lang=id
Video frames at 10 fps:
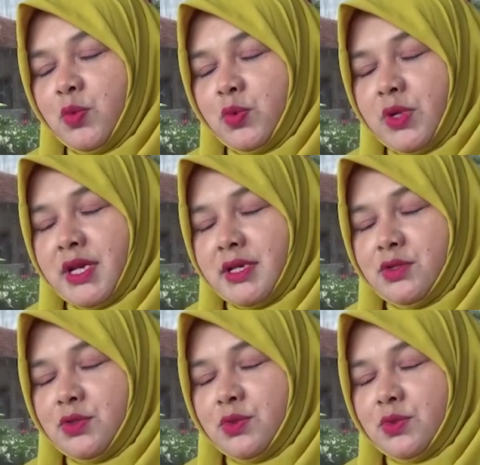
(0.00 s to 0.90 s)
bulan
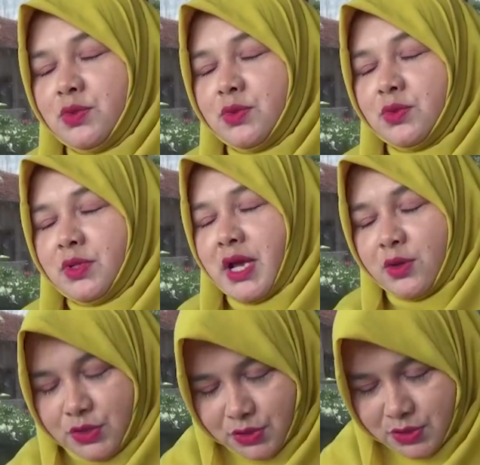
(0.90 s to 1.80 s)
Jul
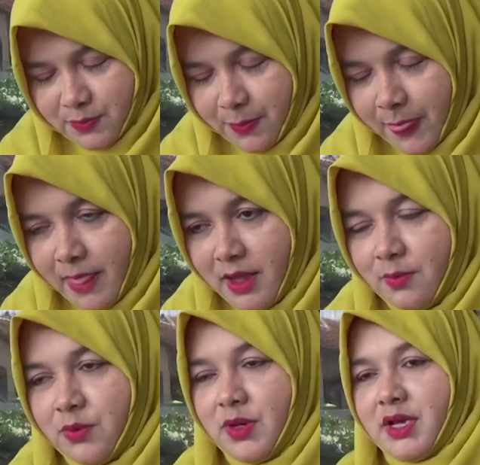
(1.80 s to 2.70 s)
Agustus.
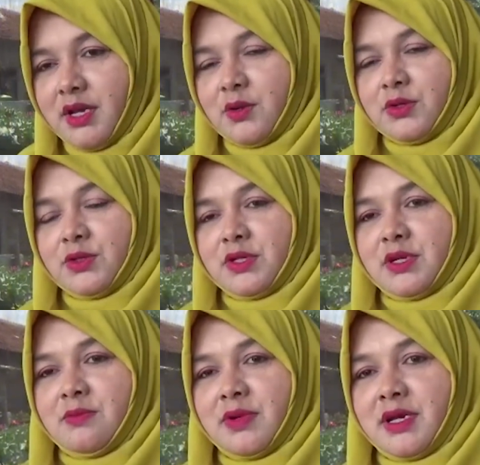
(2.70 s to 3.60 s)
Bulan Agustus
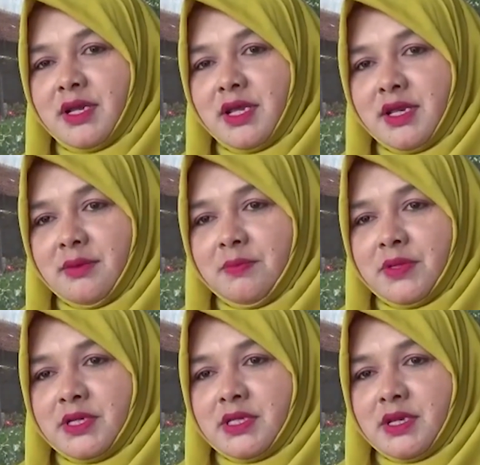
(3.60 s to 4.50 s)
kemarin
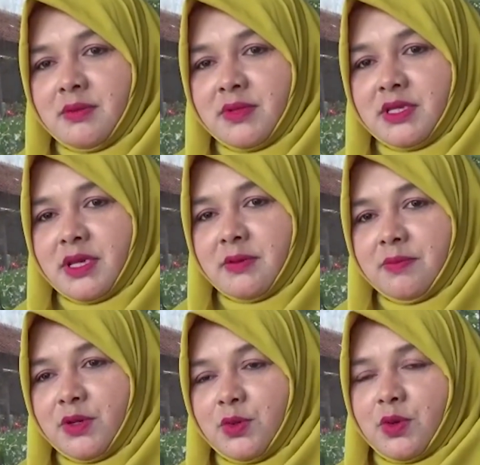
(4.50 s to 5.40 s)
bisa
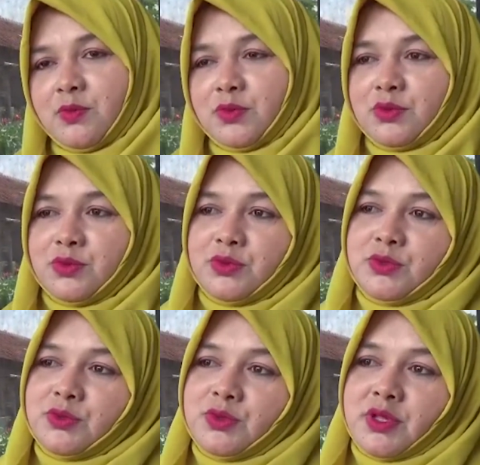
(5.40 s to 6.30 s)
mencapai 27
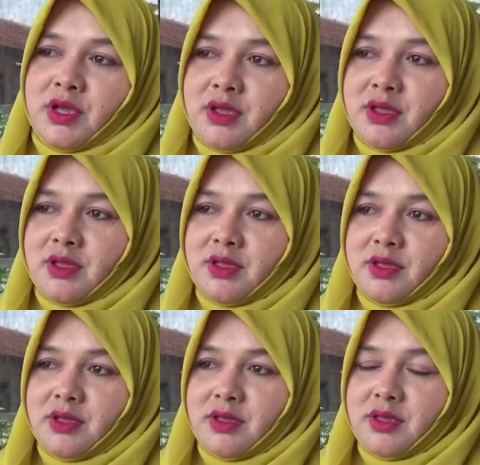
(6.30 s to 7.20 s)
juta.
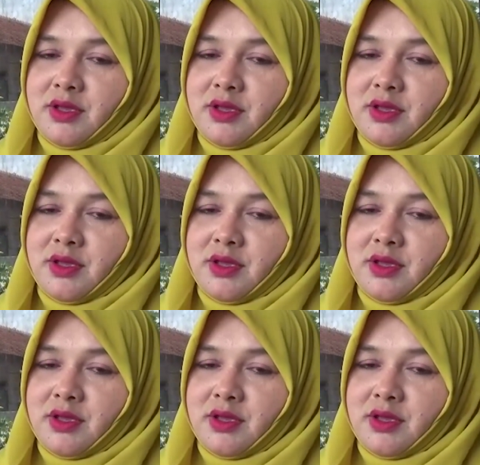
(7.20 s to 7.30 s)
Bisa.